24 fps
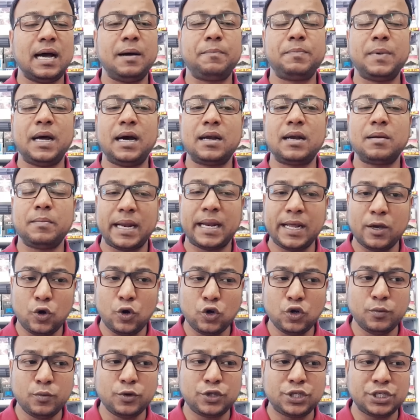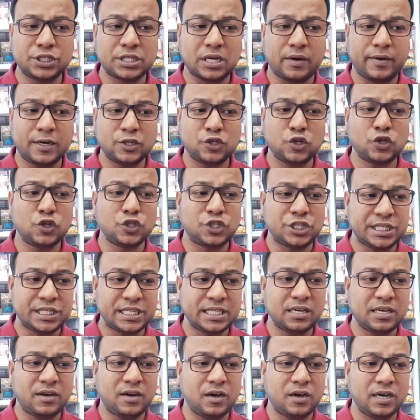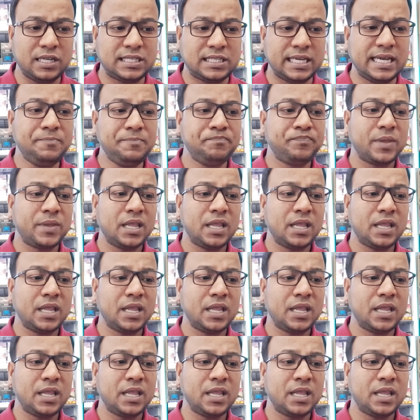আপনার মানে অনুমতি চাওয়ার জন্য চিঠি দেওয়া হয়েছে